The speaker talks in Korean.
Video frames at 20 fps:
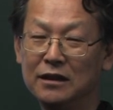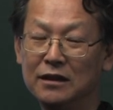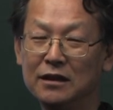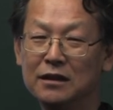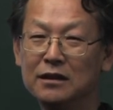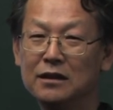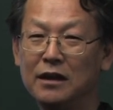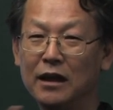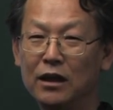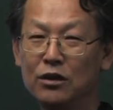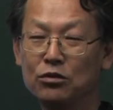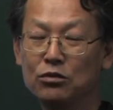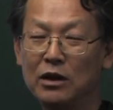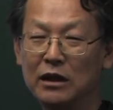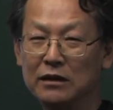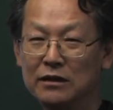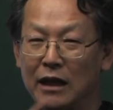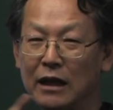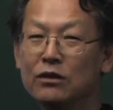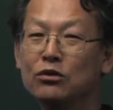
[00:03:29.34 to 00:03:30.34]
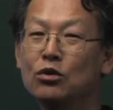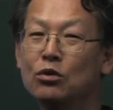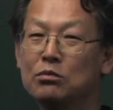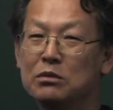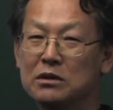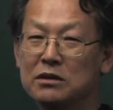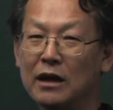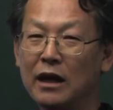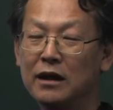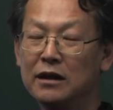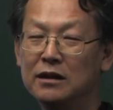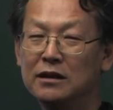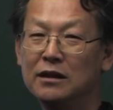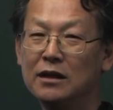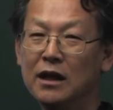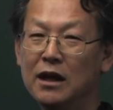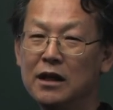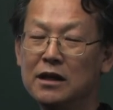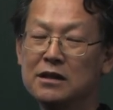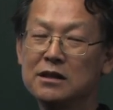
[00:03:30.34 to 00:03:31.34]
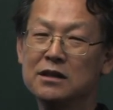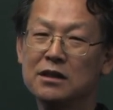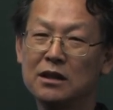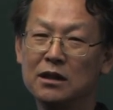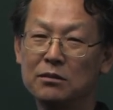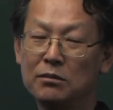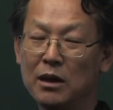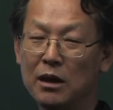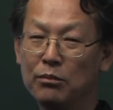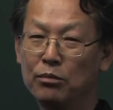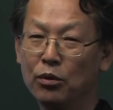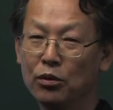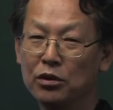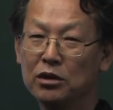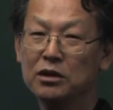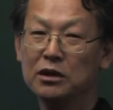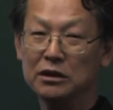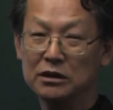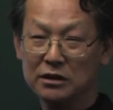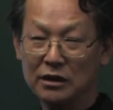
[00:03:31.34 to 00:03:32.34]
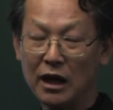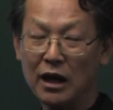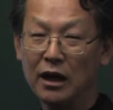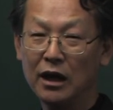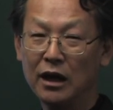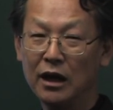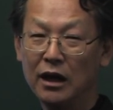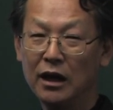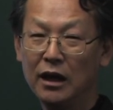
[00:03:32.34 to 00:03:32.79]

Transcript: 이런 대륙간 탄도미사일을 실험해 보일 것이다.